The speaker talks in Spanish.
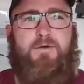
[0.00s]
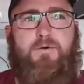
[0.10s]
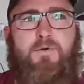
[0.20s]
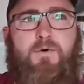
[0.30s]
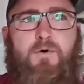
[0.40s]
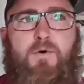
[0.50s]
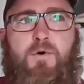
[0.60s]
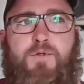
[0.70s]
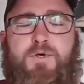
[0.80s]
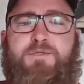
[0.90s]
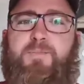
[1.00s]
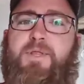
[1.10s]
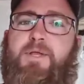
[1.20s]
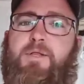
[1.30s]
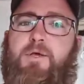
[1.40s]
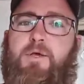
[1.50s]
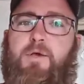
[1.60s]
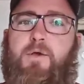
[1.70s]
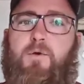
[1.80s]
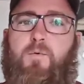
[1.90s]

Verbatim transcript: Tengo dos paneles de